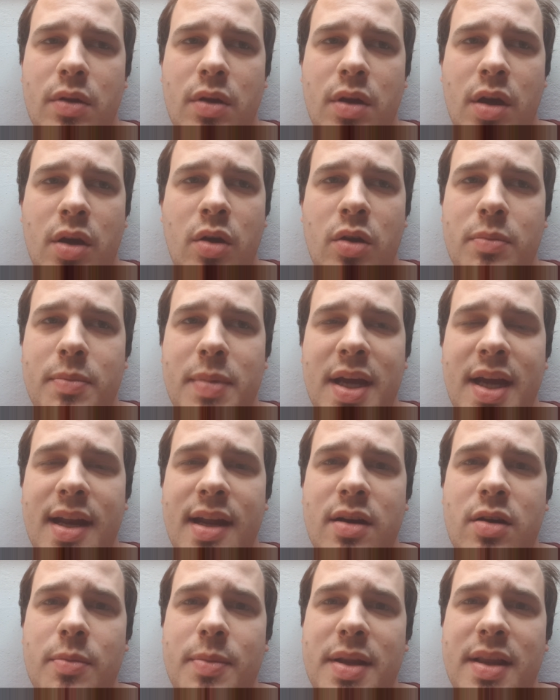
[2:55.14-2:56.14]
ihr könnt mir
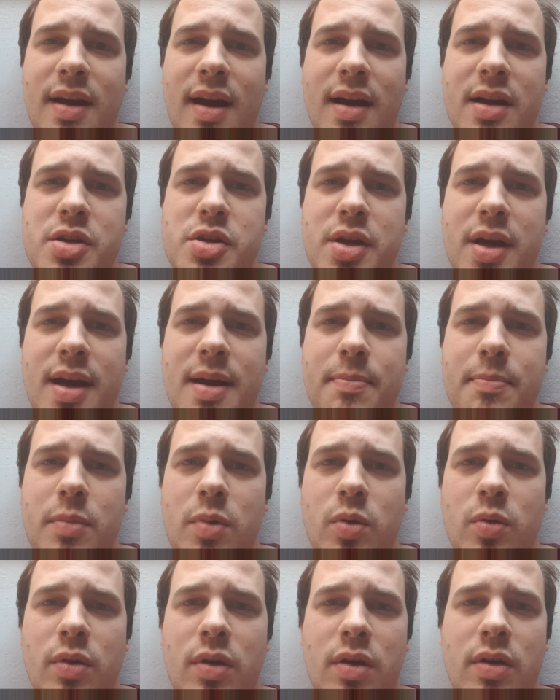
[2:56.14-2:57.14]
gerne Kommentare
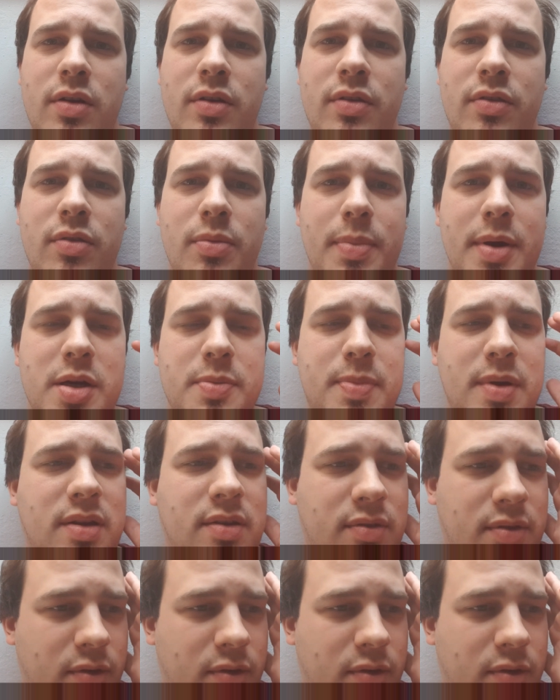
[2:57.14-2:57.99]
schreiben und auch zum Beispiel